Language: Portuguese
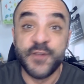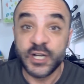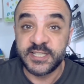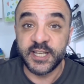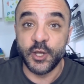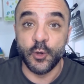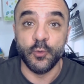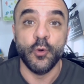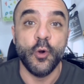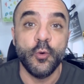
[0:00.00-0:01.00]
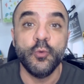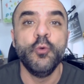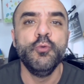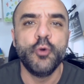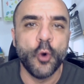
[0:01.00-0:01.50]
Vertigo, ou
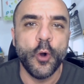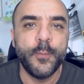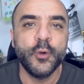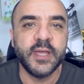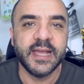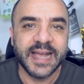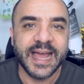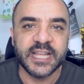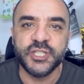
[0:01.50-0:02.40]
Um Corpo que Cai,